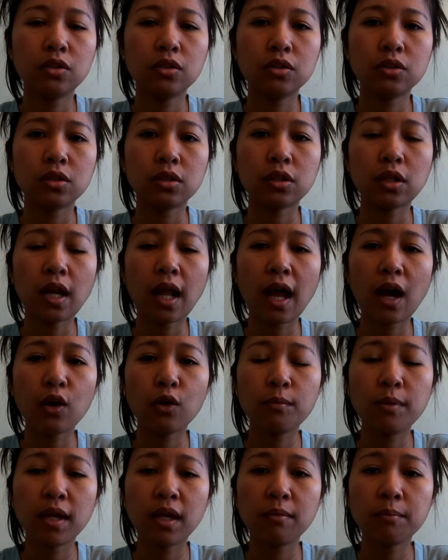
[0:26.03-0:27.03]
Setelah
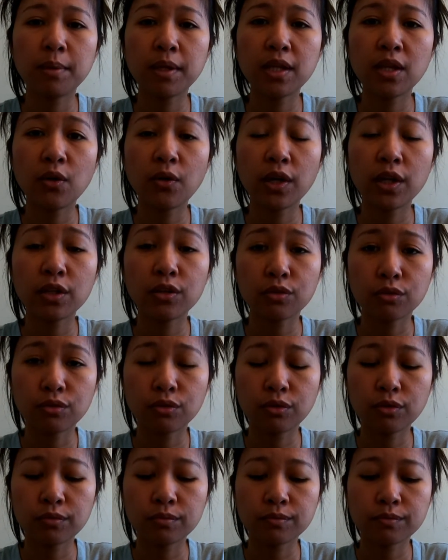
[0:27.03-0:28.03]
aku bikin video
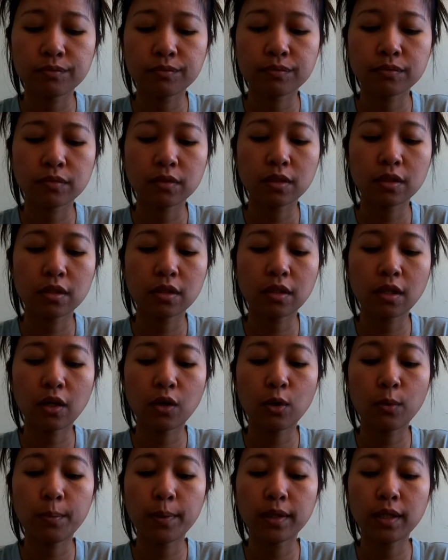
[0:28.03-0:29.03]
itu
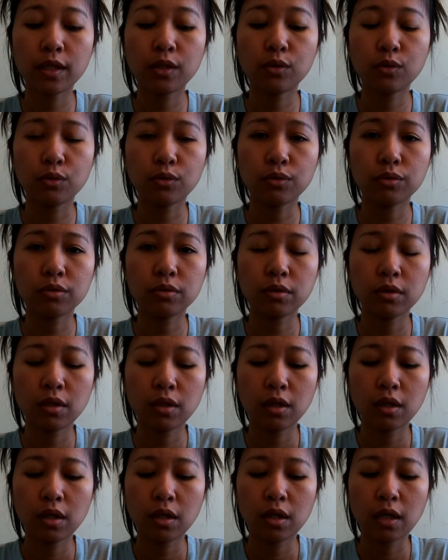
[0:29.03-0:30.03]
tentang Covid itu,
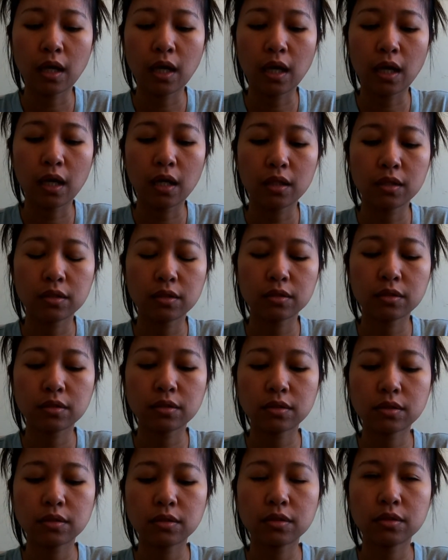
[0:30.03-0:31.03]
nah
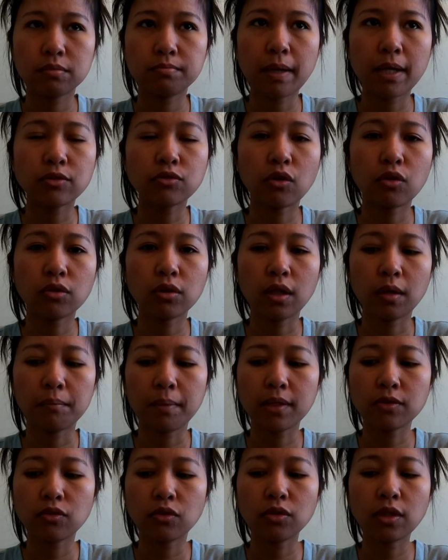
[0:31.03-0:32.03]
besoknya
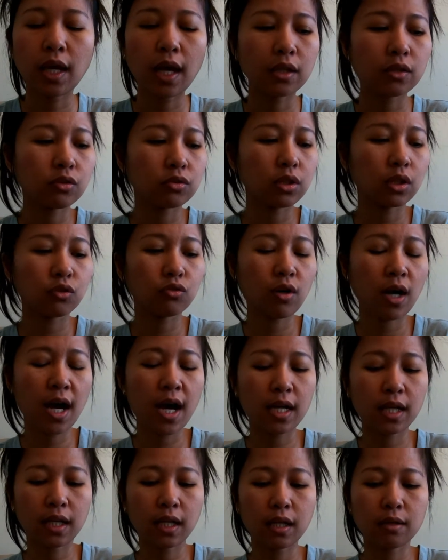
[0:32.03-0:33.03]
besoknya atau satu
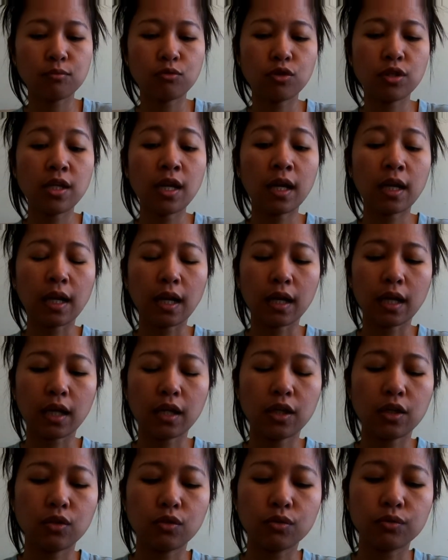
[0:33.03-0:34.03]
hari kemudian lah
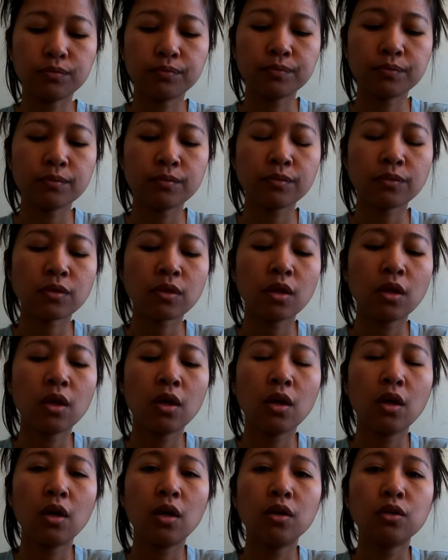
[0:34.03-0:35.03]
kayak gitu
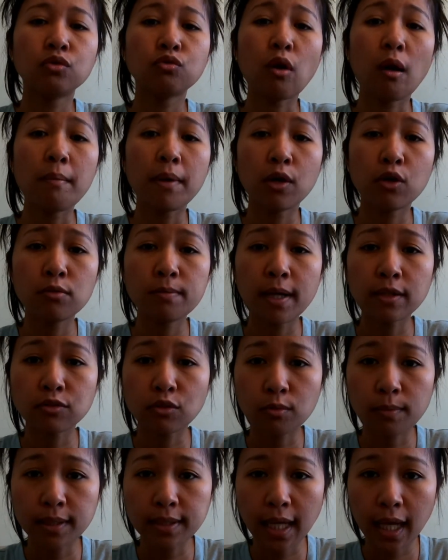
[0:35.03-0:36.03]
suamiku
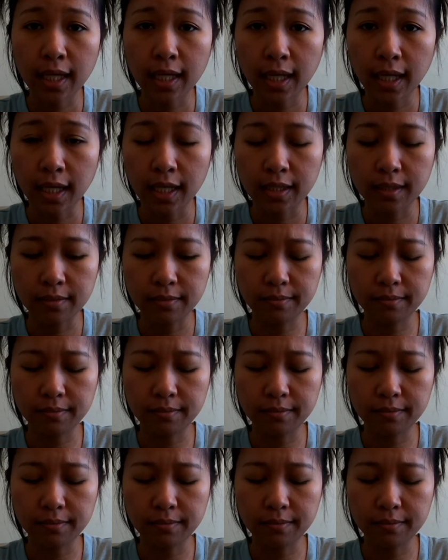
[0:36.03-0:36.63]
masuk rumah sakit